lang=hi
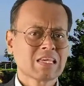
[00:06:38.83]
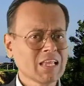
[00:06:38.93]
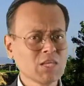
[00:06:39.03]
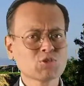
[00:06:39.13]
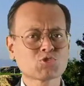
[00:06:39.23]

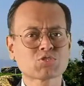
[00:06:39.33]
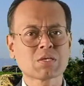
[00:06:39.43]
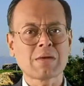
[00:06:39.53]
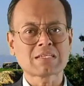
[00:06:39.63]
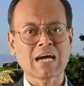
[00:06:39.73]
यदि उस
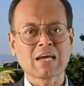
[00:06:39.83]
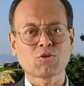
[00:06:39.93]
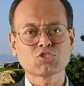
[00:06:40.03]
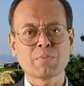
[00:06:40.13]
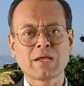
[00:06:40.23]

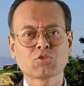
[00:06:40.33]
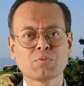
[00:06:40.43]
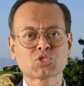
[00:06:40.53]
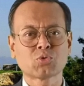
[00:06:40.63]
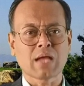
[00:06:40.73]
सुसमाचार को जो मैंने
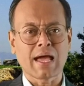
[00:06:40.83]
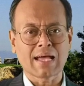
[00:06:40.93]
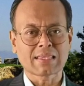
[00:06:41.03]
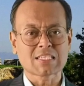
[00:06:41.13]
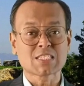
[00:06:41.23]
तुम्हें
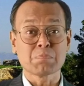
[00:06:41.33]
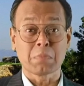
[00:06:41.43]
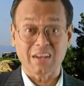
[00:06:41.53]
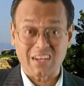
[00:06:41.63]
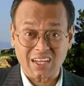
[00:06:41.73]
सुनाया था
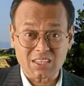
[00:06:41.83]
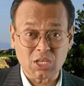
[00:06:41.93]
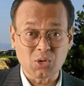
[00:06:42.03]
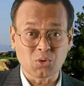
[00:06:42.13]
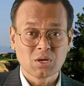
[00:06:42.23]
स्मरण
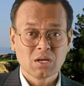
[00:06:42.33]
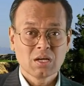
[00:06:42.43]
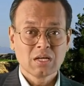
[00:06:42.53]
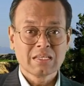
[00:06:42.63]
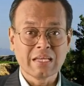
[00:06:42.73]
रखते हो
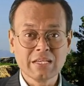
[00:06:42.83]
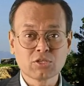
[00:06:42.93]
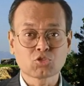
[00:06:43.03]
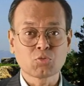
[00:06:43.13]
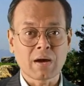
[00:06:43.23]
नहीं
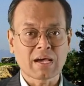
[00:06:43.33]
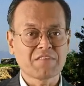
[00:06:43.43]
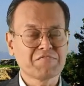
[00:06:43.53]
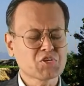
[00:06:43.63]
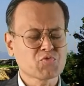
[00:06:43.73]
तो
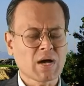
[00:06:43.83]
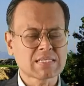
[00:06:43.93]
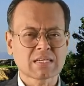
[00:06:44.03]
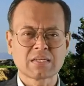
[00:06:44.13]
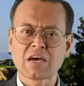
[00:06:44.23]
तुम्हारा
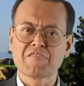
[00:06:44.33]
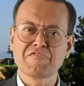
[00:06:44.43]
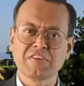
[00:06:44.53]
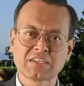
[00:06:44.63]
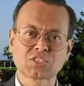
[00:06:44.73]
विश्वास करना
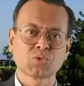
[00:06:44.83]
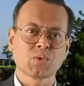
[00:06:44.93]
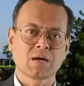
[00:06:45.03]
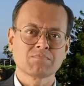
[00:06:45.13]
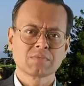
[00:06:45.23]
व्यर्थ
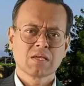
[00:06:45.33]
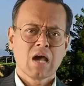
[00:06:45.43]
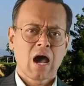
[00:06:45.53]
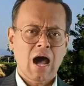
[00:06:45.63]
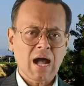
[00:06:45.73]
हुआ
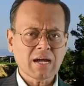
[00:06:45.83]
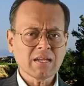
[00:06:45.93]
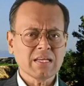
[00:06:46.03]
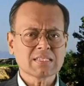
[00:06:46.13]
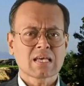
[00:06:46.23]

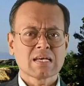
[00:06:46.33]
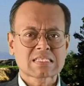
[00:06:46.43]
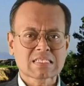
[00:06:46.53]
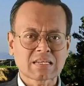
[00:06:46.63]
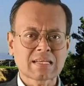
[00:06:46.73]
अगर इस
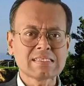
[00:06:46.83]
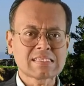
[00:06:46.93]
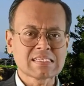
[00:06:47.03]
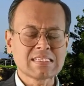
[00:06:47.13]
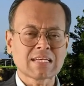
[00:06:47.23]
सरल
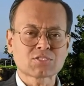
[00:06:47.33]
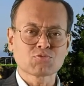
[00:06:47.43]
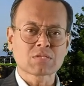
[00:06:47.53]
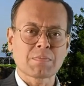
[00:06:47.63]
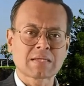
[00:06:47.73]
सीधा
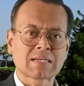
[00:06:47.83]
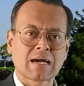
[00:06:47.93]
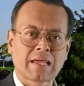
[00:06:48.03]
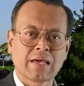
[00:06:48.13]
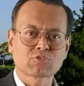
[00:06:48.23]

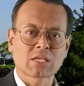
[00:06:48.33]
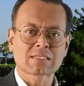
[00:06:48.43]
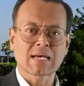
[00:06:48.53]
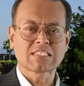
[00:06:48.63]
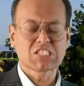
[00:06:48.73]
सुसमाचार है
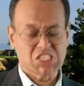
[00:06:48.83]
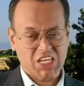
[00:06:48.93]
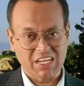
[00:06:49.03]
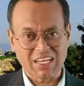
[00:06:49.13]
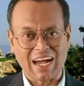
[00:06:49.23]
उसके साथ
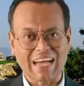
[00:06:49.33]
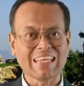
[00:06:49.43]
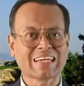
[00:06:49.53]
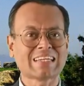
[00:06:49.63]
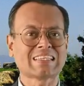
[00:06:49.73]

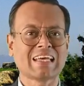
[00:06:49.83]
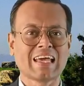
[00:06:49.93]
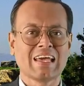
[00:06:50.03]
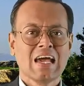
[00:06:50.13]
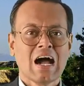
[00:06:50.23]
छेड़खानी करते
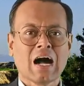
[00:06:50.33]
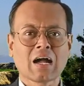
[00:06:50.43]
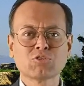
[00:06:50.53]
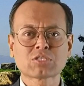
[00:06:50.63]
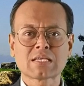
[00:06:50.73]
हैं
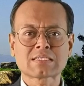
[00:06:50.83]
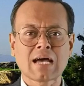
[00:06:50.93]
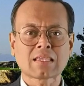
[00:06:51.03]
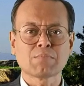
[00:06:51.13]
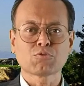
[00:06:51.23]
अगर उसके
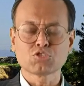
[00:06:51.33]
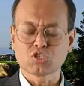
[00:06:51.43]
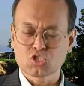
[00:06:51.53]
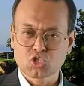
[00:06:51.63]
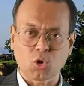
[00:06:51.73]
साथ हम
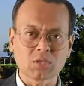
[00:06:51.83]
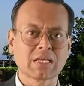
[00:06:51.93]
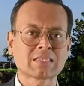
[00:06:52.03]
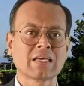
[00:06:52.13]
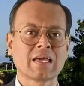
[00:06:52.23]
कुछ जोड़
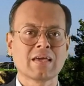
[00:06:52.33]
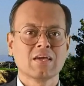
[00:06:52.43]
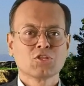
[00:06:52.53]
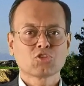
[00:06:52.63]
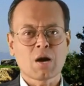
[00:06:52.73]
देते हैं
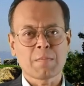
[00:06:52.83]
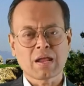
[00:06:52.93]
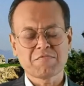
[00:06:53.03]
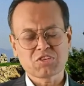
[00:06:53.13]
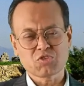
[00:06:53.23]
तो
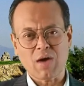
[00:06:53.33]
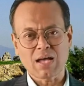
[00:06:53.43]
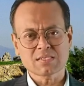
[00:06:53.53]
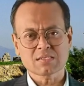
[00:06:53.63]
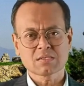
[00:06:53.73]
हमारा
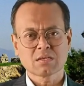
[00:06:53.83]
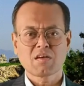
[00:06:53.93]
विश्वास